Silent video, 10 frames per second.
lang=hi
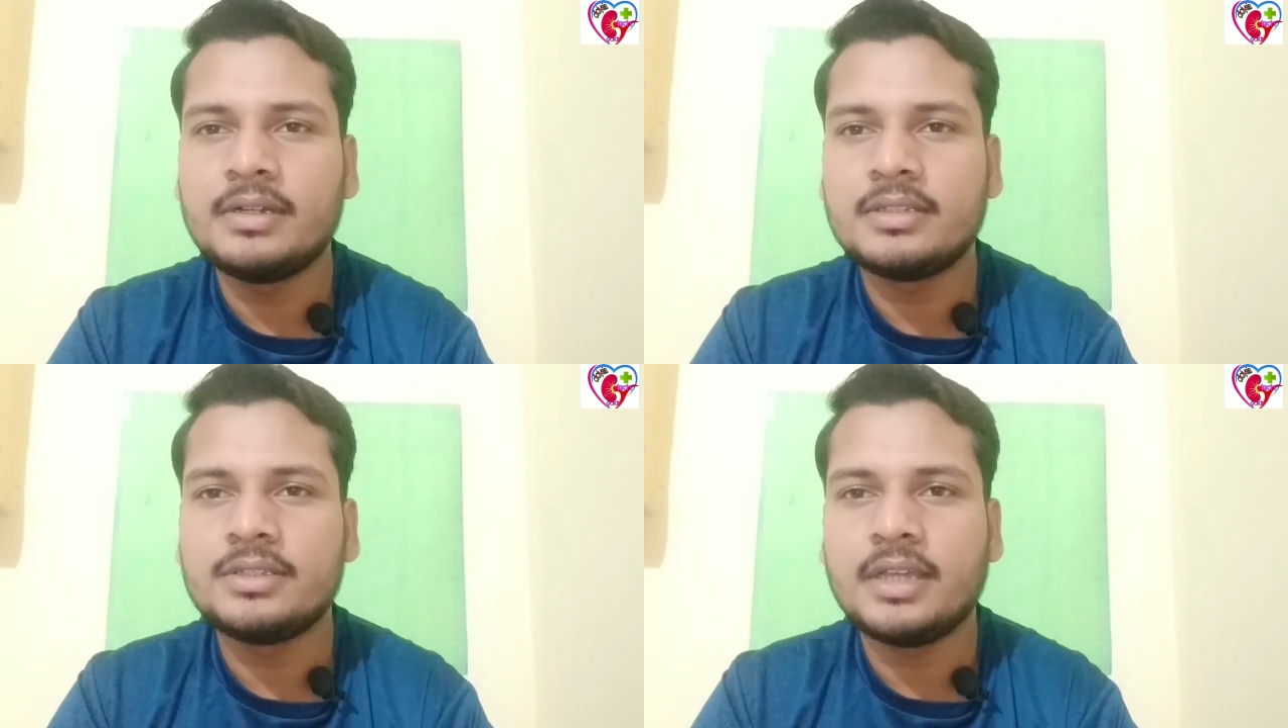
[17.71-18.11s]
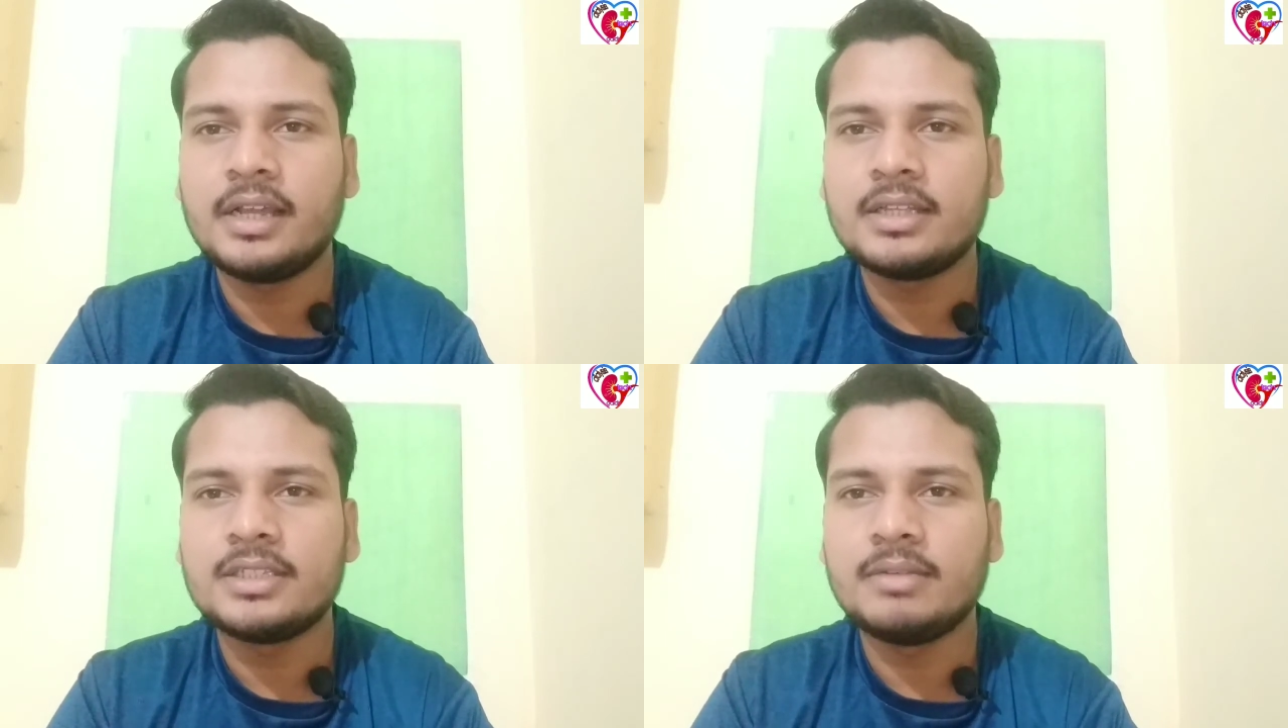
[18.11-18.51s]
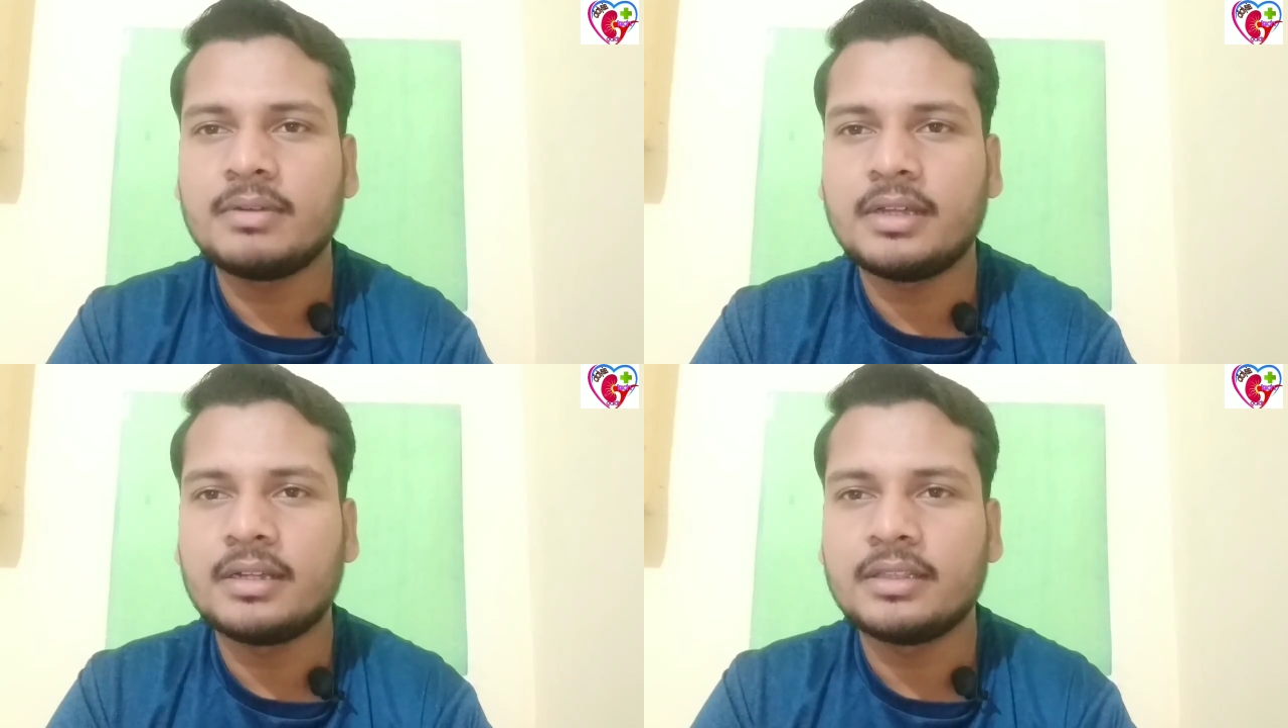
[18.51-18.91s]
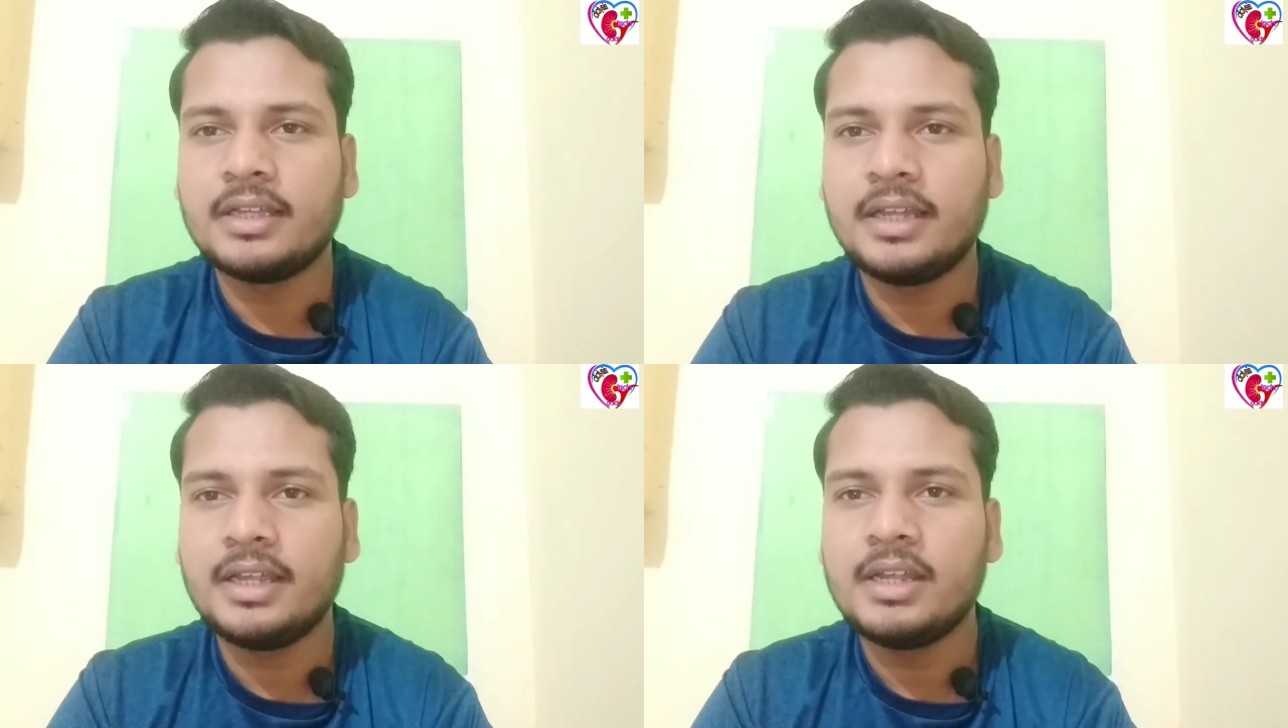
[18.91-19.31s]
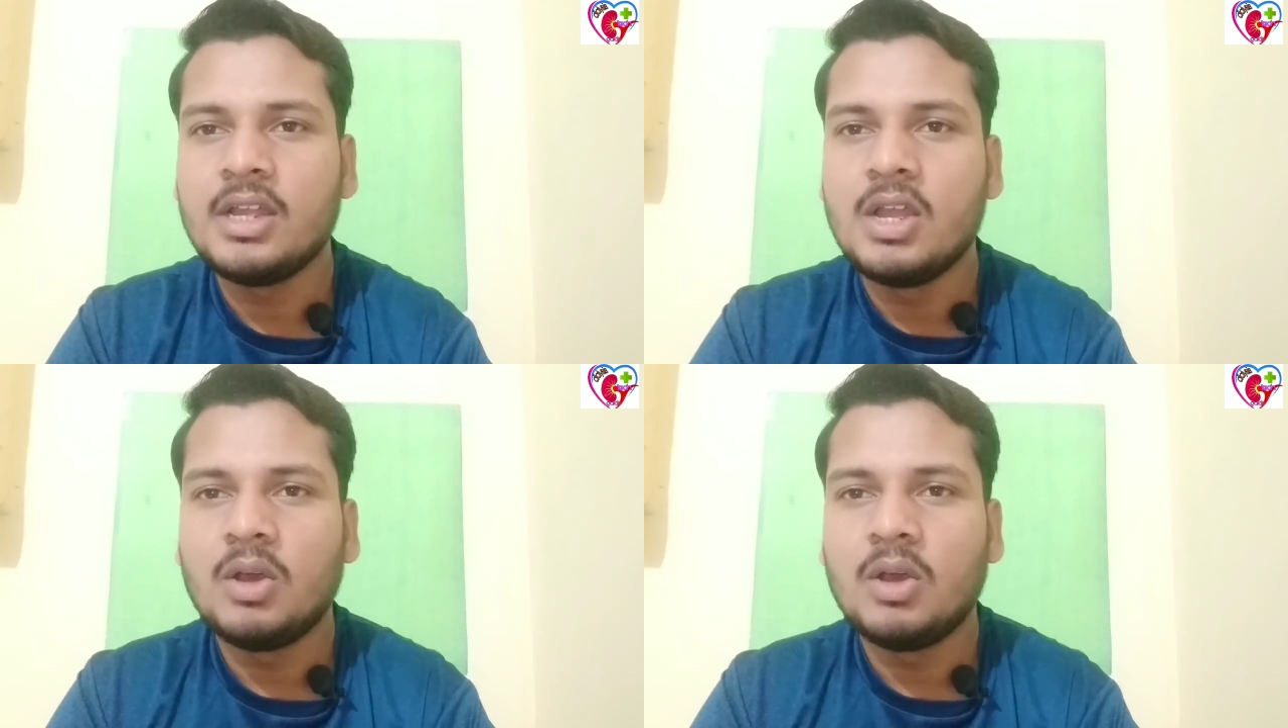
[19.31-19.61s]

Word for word: पेट इस चाय का सेवन करता है